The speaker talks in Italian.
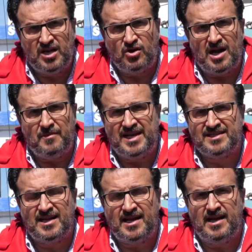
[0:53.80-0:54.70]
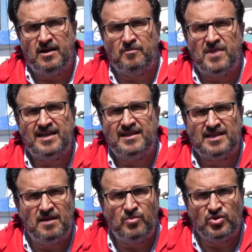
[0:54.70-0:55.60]
piccola pesca che ormai da
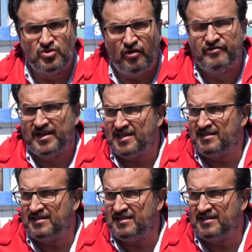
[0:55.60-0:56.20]
tempo soffre